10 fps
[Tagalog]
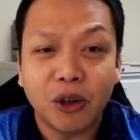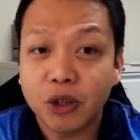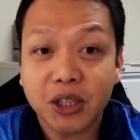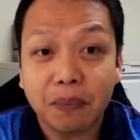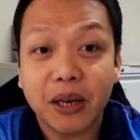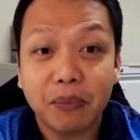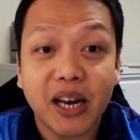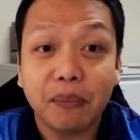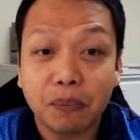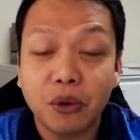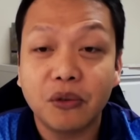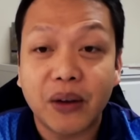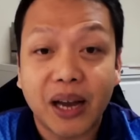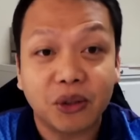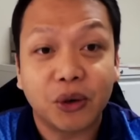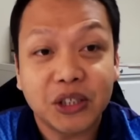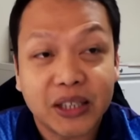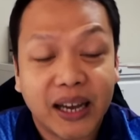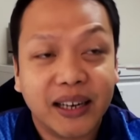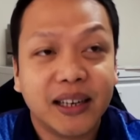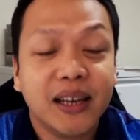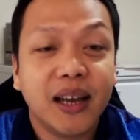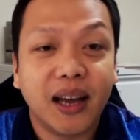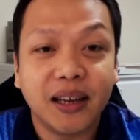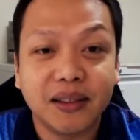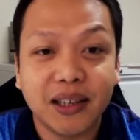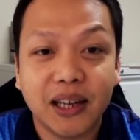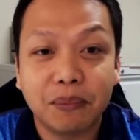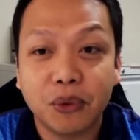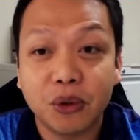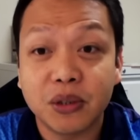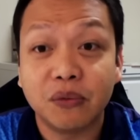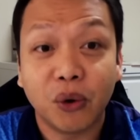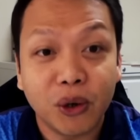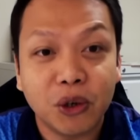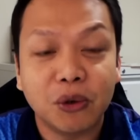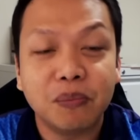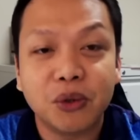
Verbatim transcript: Although syempre marami pong factors yan, uh, hindi lang po yung sa volume.